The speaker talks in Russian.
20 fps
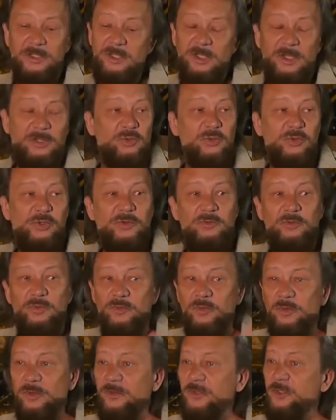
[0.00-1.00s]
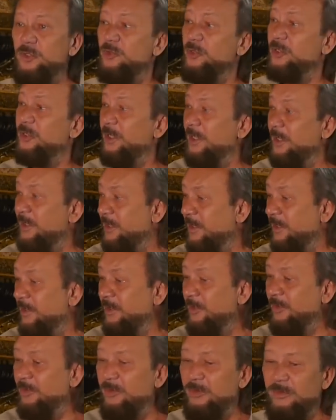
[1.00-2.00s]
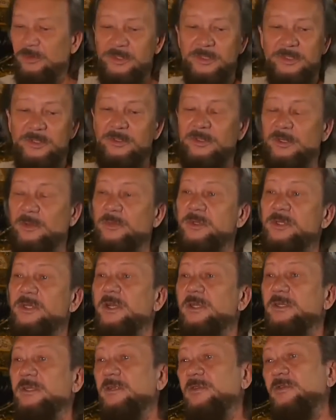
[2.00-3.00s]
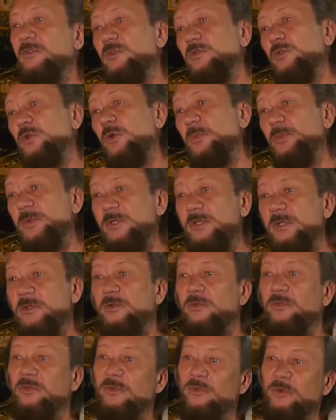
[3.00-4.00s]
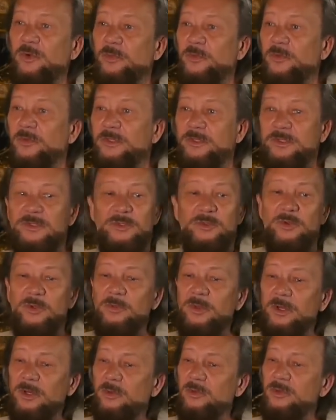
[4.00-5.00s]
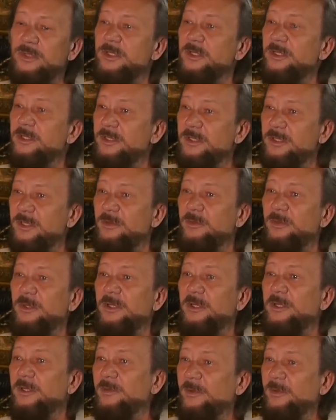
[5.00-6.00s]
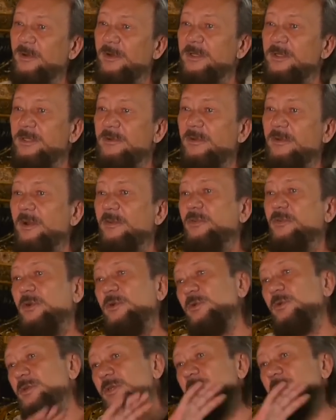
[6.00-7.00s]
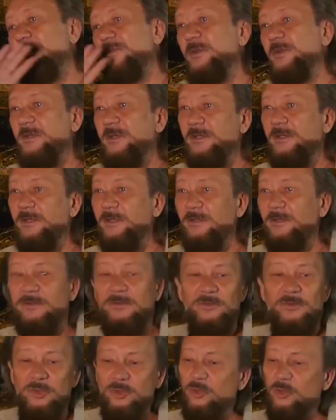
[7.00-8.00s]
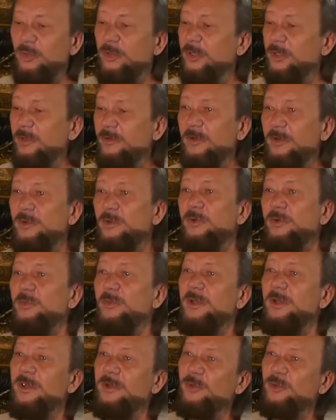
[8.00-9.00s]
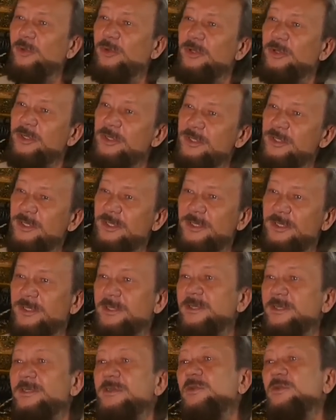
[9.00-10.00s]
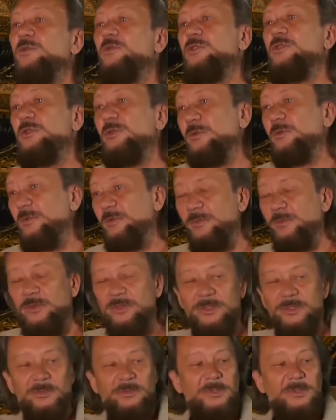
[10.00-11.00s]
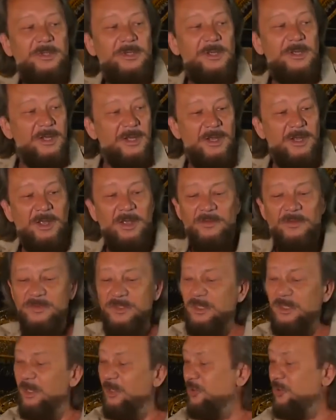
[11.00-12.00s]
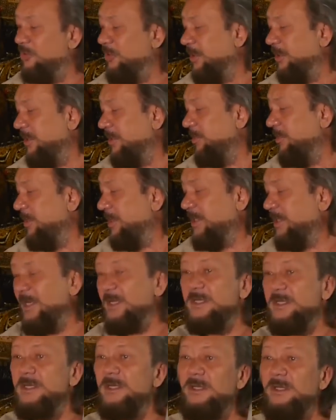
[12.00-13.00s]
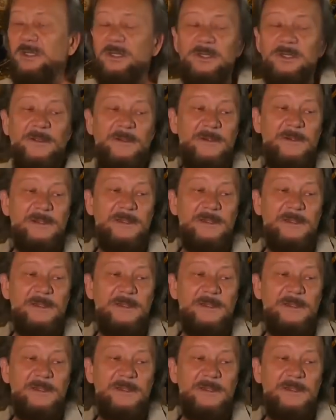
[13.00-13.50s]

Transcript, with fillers: И те, кто живут в Юго-Восточной Азии, они идут, не знаю, там искать это в Европе, те, кто в Европе, в Латинскую Америку, из Латинской Америки отправляются в Африку, из Африки, да. Вот только не вокруг меня, только не здесь, здесь-то уж что там может. Все ищут эти места силы.